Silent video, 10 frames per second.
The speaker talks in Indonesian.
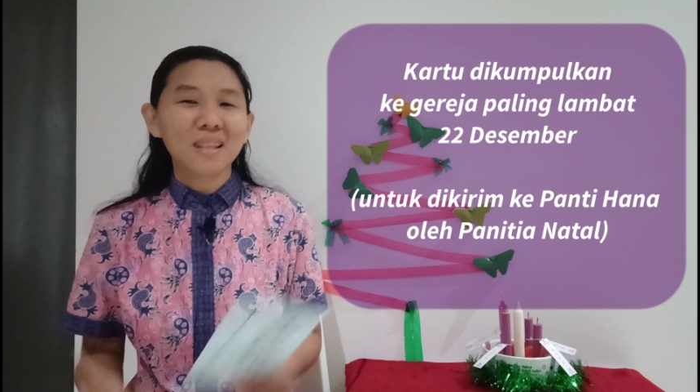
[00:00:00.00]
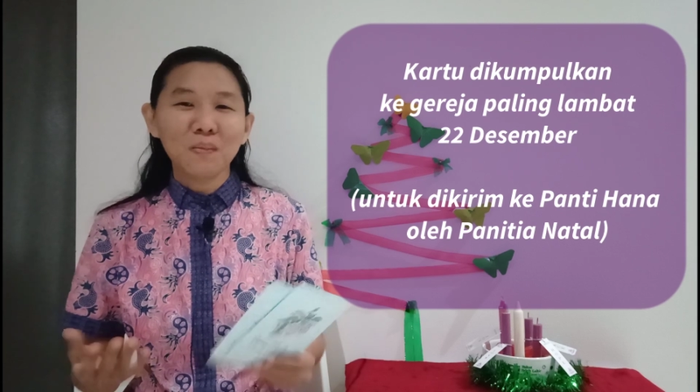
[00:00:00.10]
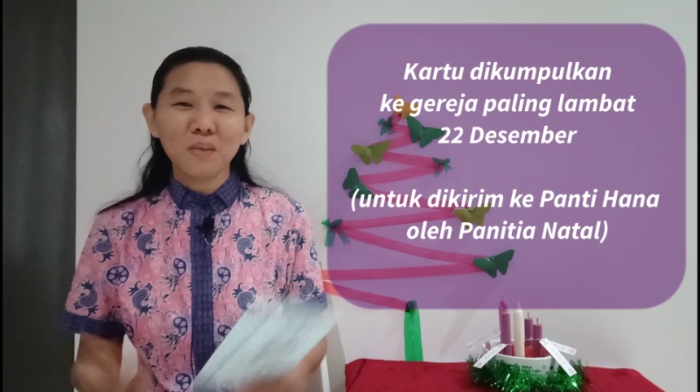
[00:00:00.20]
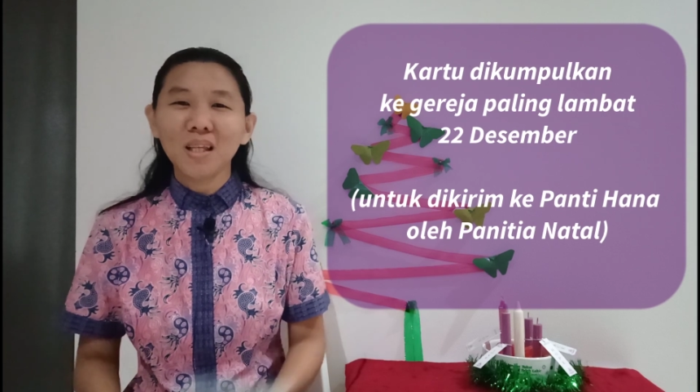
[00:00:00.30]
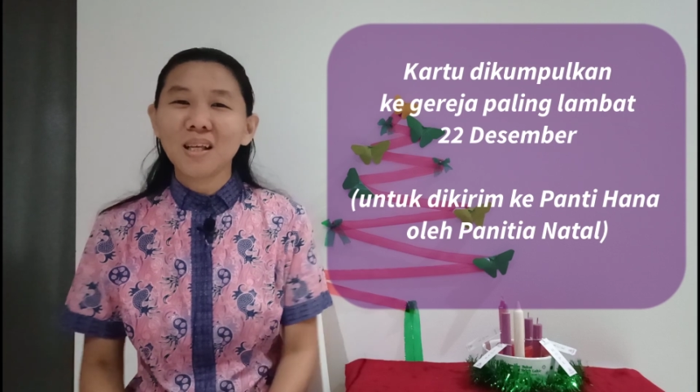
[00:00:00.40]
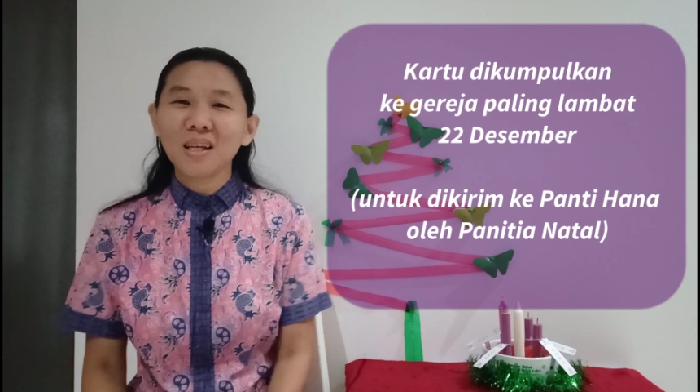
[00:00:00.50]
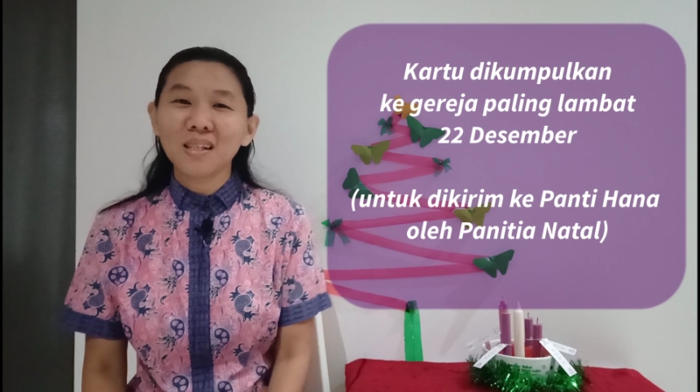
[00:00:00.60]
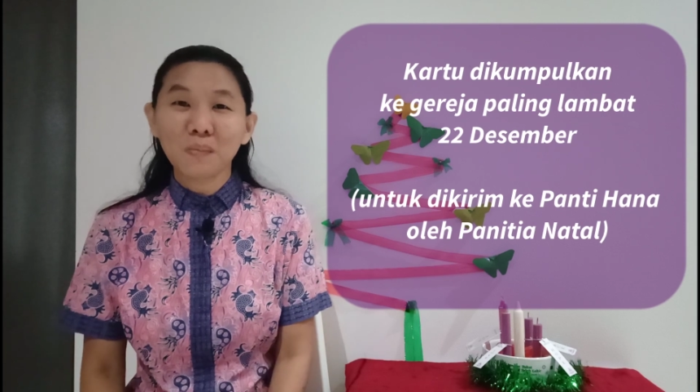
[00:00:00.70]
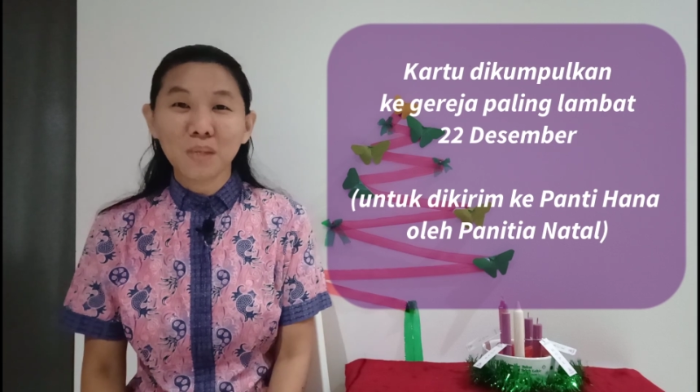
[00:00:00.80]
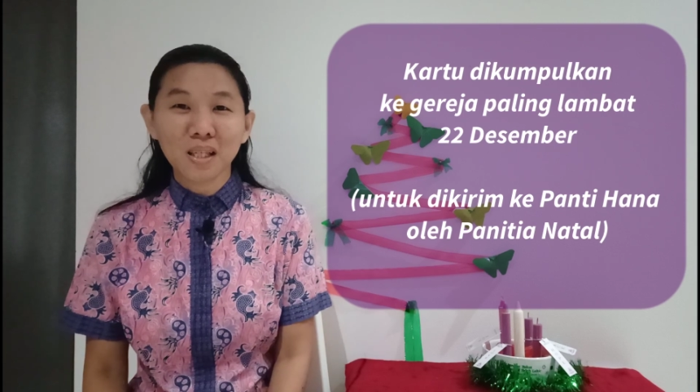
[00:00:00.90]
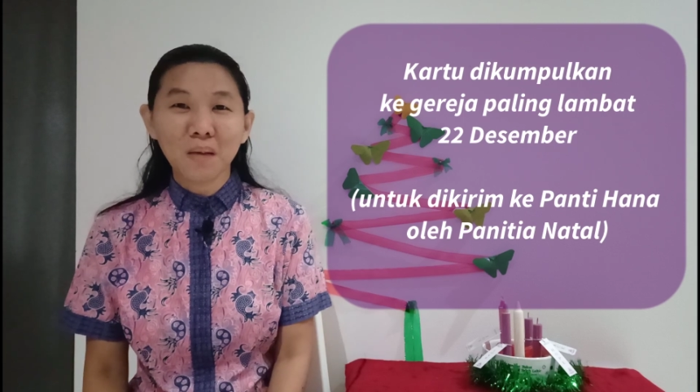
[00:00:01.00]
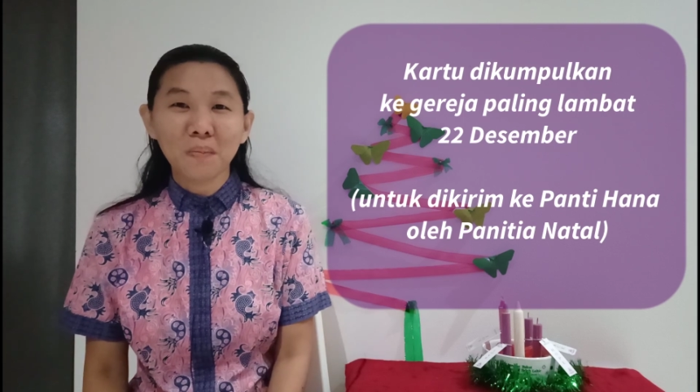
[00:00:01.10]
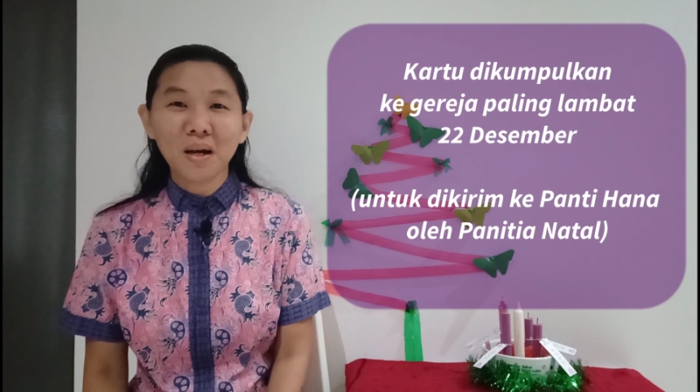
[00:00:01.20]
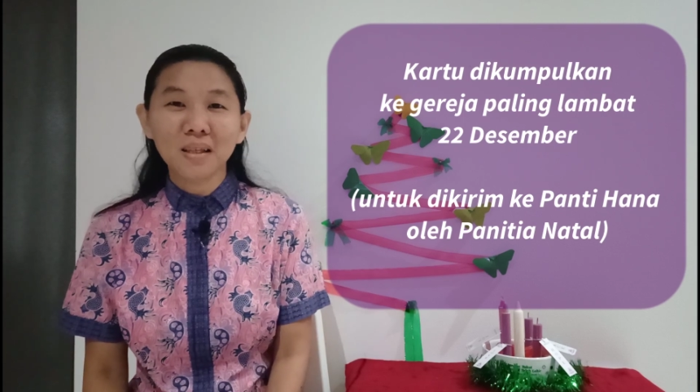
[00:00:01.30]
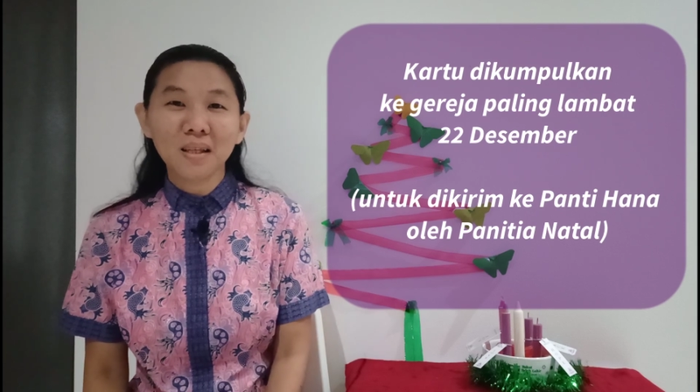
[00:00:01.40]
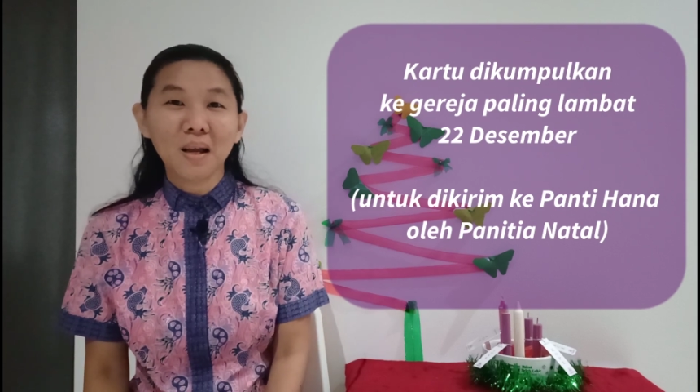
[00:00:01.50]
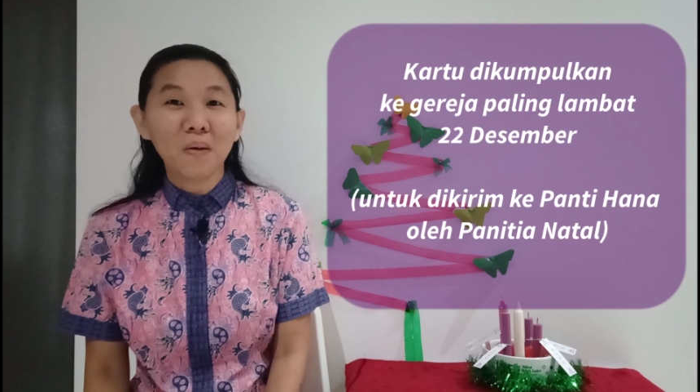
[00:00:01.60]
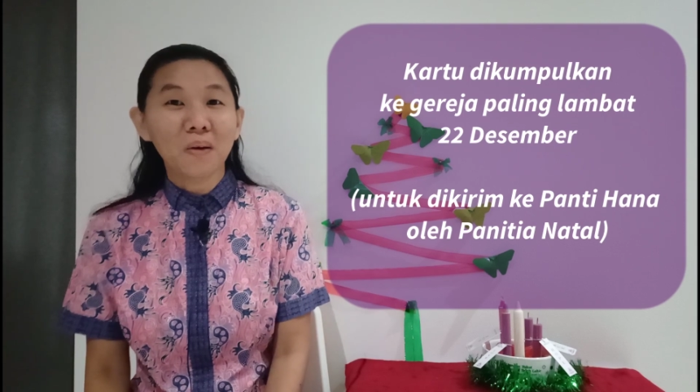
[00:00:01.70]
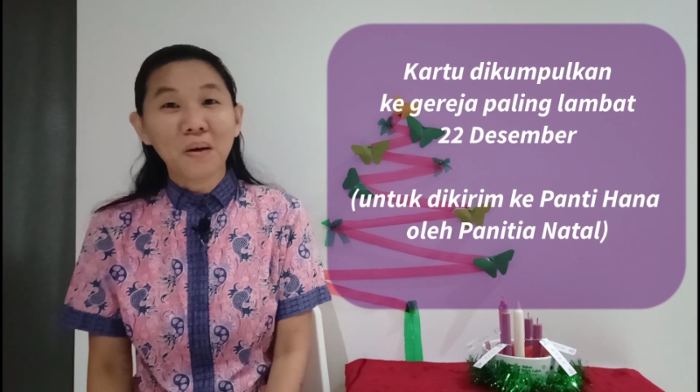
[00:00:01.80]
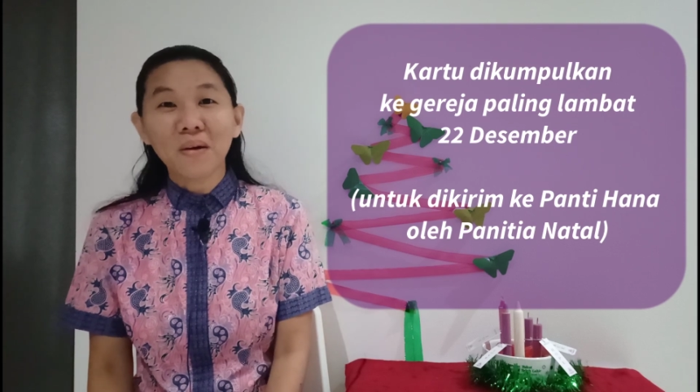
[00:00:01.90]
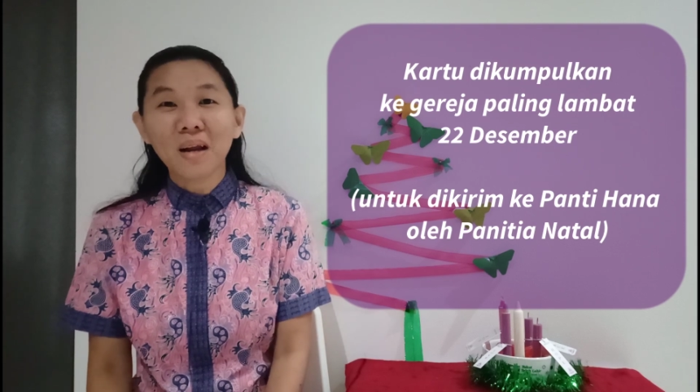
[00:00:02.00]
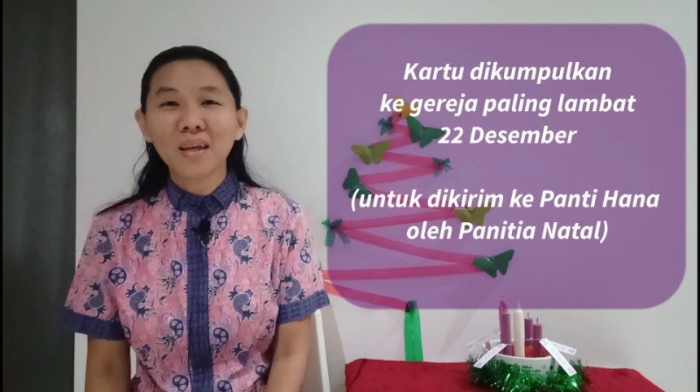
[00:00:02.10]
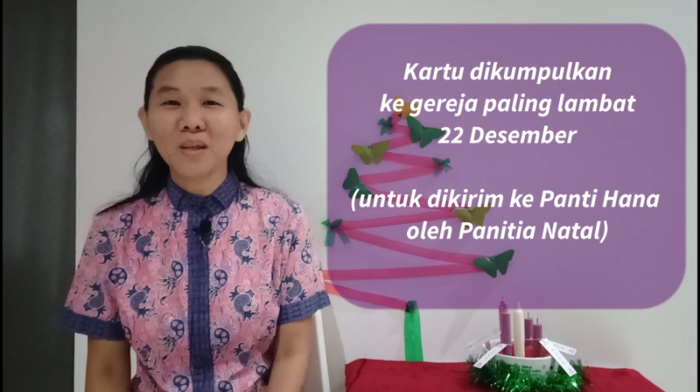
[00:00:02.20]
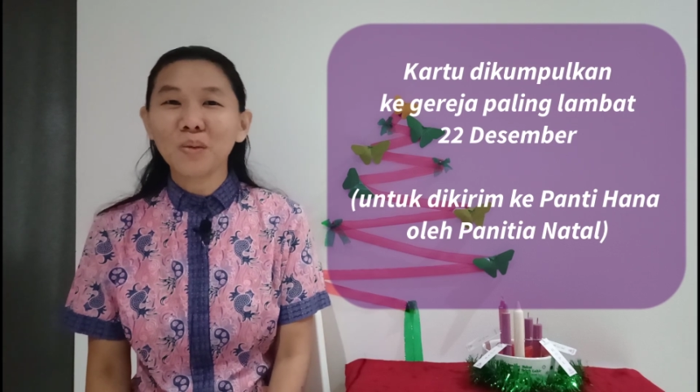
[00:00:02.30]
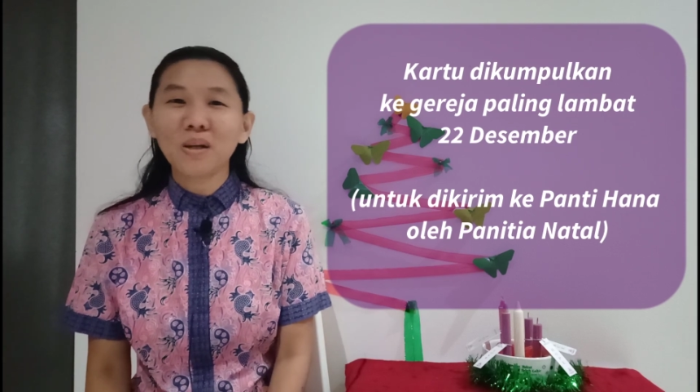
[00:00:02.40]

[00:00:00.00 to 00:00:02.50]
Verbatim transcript: tapi kita sama-sama adalah orang-orang yang